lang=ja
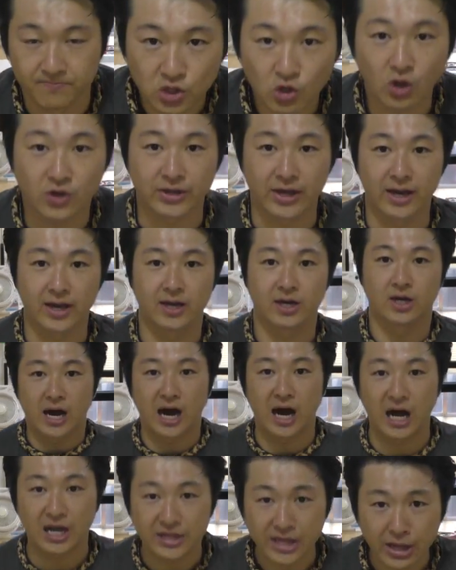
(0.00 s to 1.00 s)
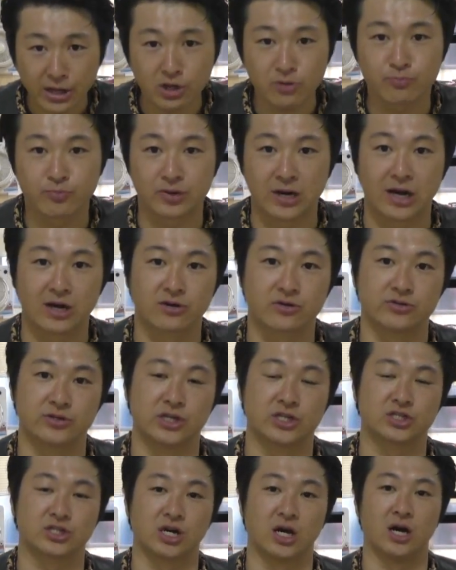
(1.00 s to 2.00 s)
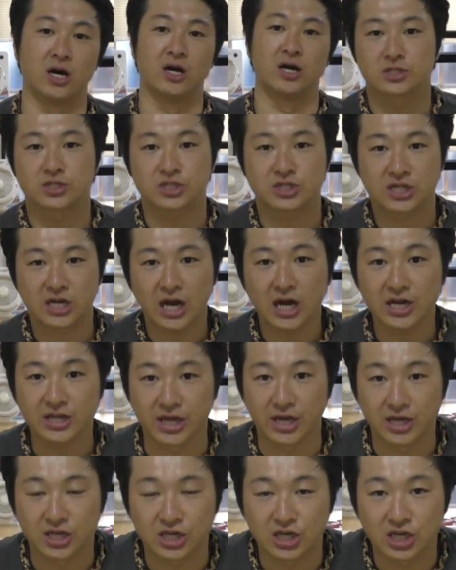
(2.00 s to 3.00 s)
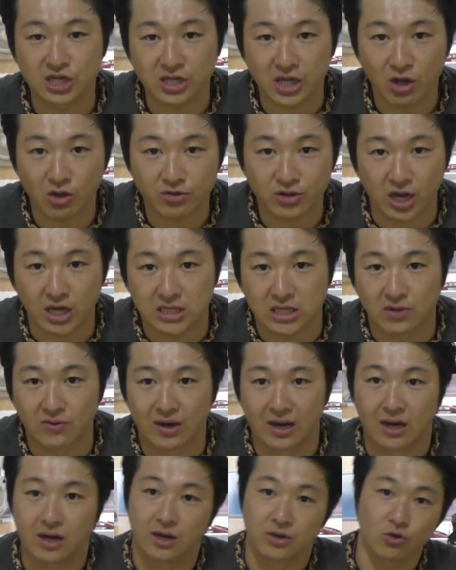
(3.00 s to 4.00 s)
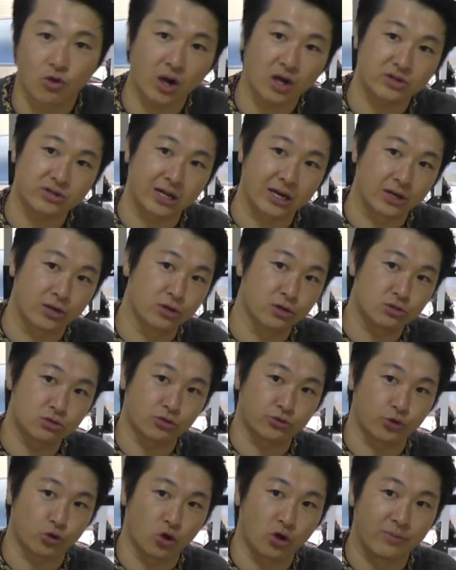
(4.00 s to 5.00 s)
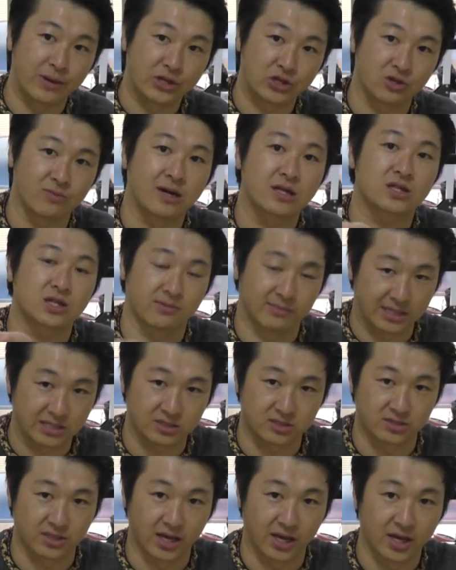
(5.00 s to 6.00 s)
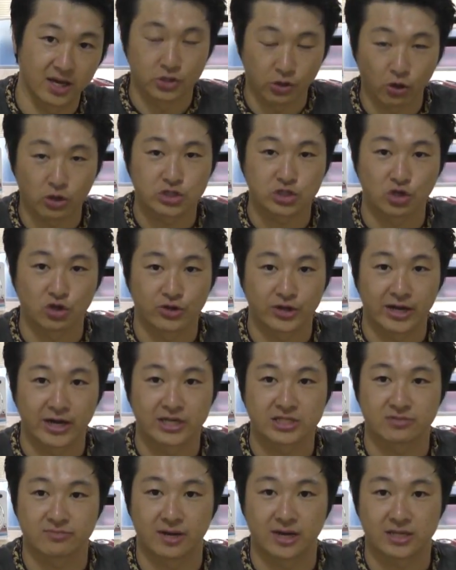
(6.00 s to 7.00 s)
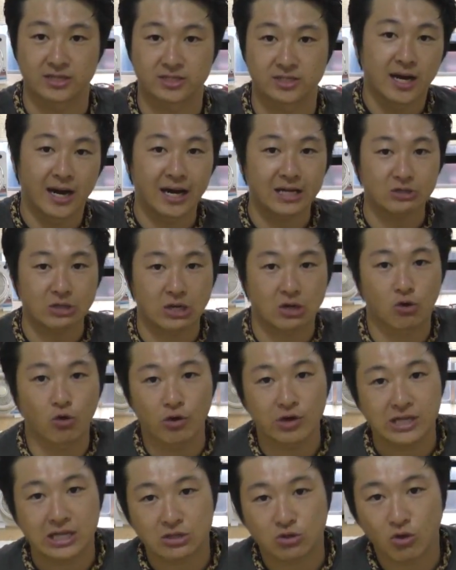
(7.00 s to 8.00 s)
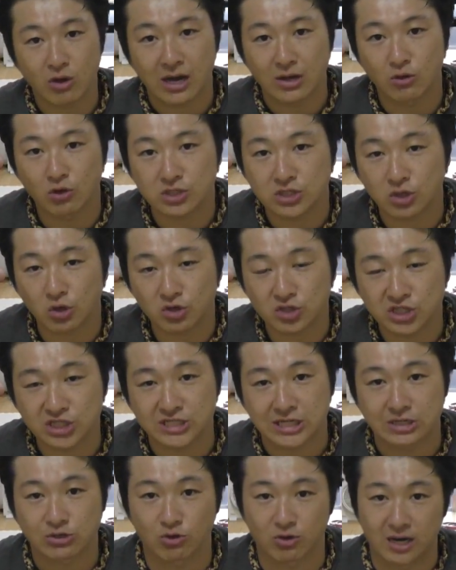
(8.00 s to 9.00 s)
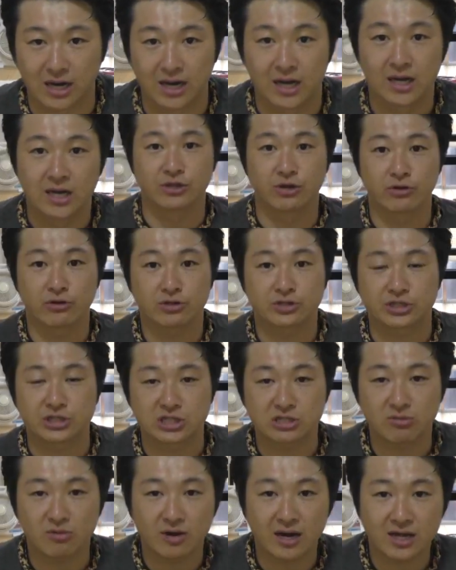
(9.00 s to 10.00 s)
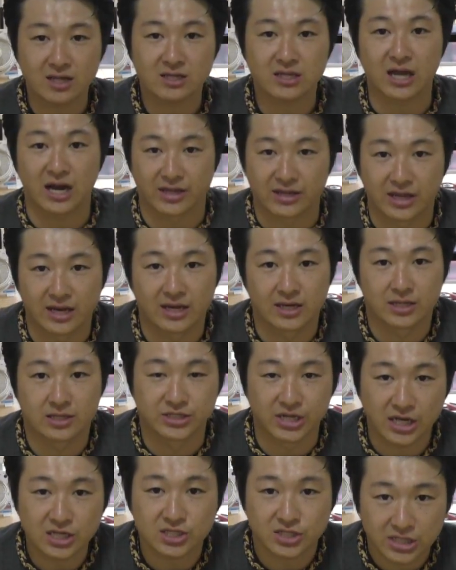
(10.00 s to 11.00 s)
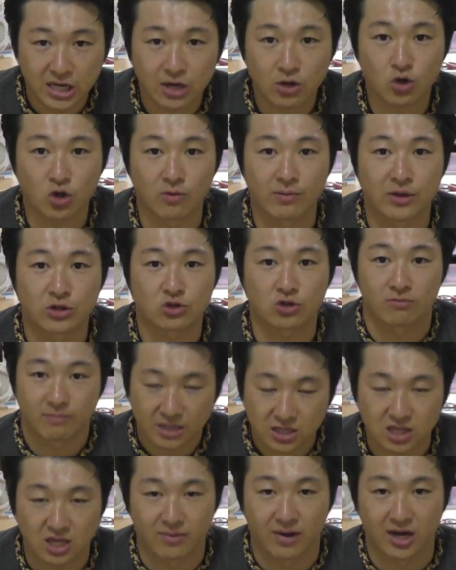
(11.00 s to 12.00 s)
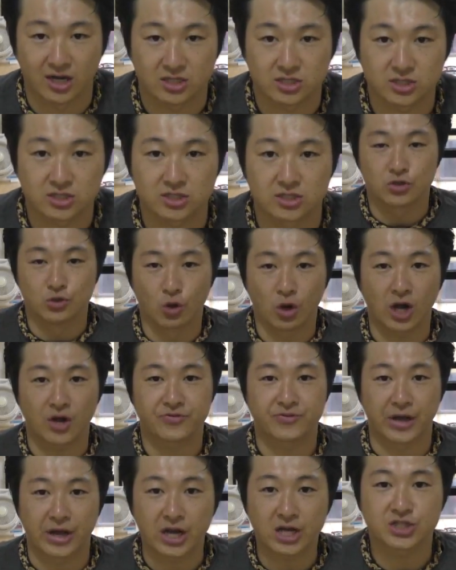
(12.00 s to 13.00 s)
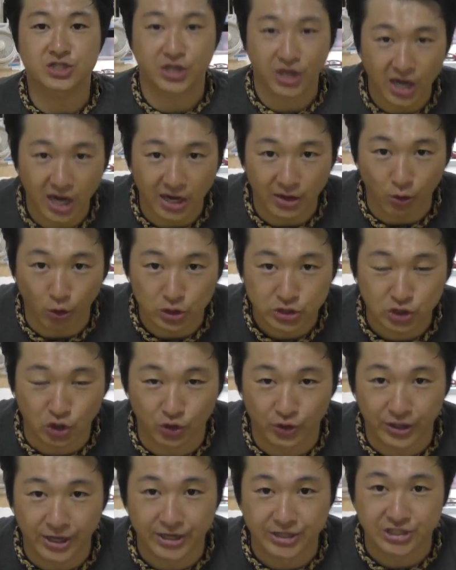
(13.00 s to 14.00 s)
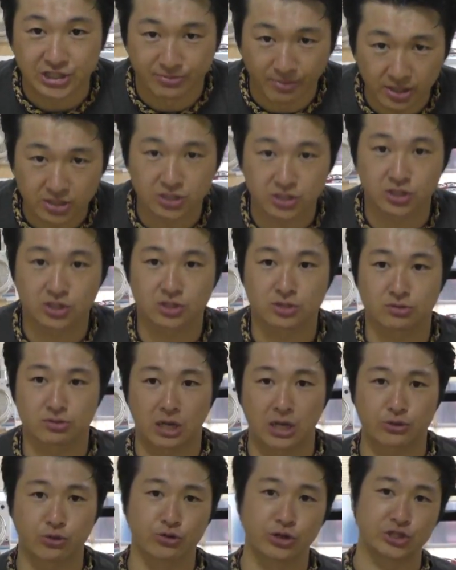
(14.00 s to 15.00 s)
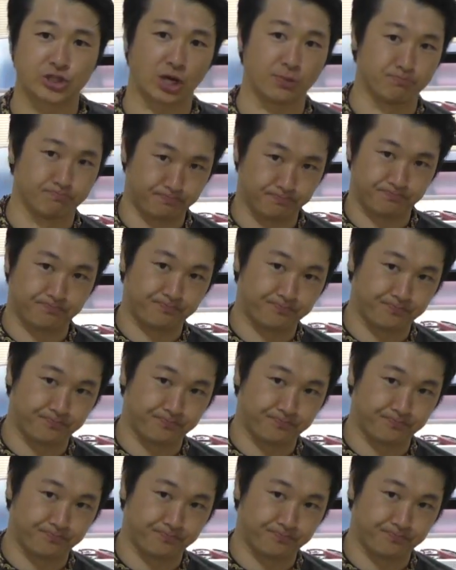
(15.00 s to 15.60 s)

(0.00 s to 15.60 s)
今日はね、跳ねるプランクでした。しっかりね、効いたよって方はよかったらグッドとコメント待ってますんで、よろしくお願いします。あとはこういった動画のしてほしいなとか、いろいろ質問あったらね、じゃんじゃんコメント待ってます。よかったらシェアよろしくお願いします。タートルでした。